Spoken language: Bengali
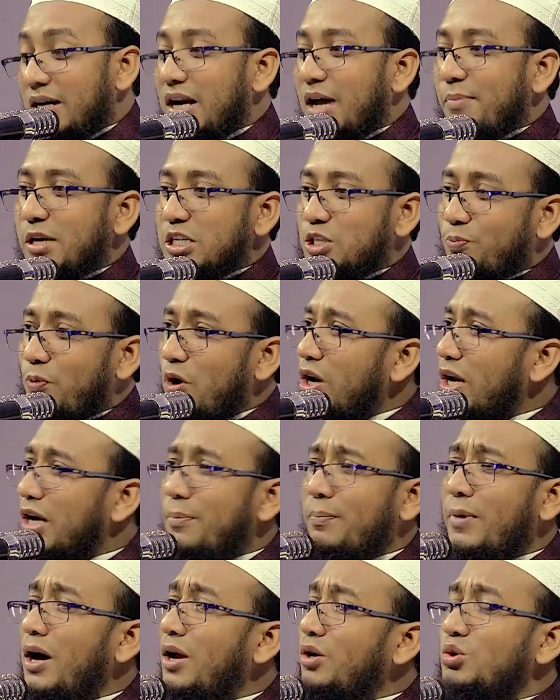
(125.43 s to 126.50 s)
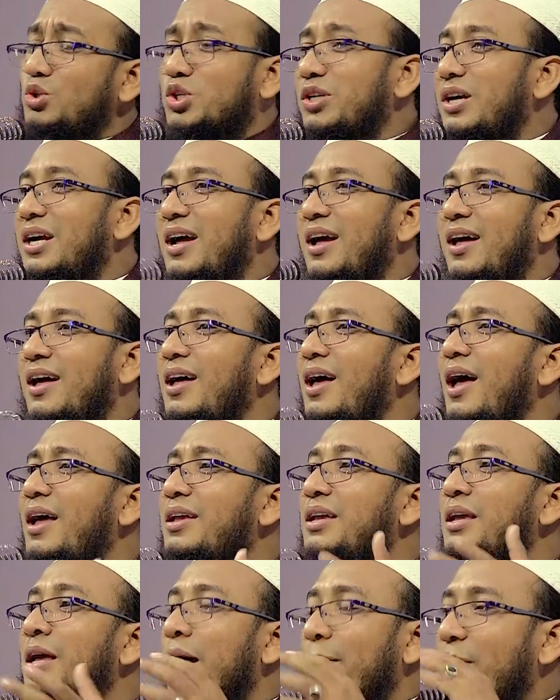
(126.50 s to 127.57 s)
নামাজ পড়ার মানুষ নাই
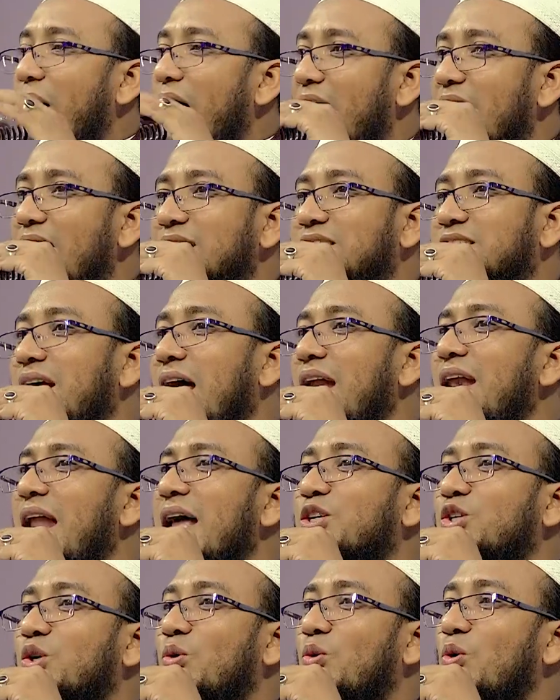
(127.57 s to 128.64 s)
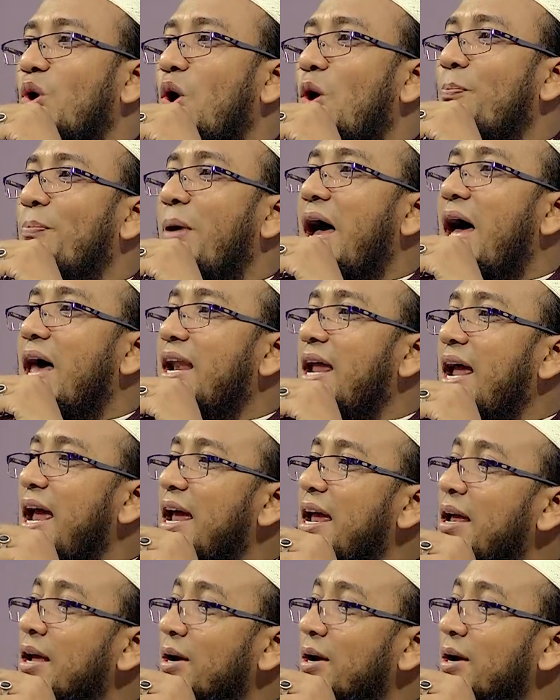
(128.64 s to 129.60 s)
মা আশাল্লাহ শুক্রবারে